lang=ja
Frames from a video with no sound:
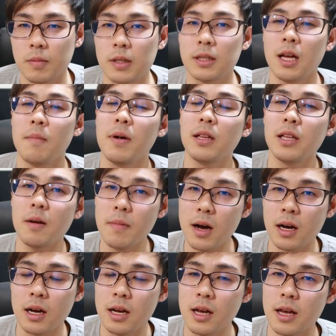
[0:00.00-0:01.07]
まあ、たまた
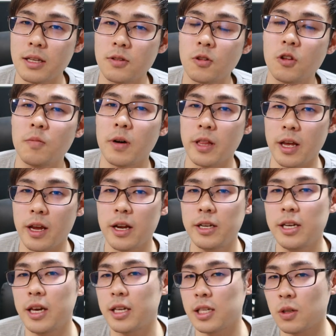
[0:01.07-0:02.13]
ま、えその場で
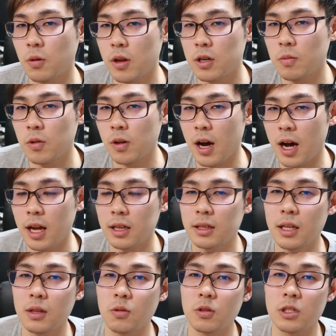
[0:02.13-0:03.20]
利益取れるものがあっ
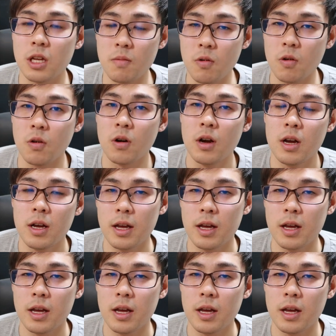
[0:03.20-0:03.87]
たとしても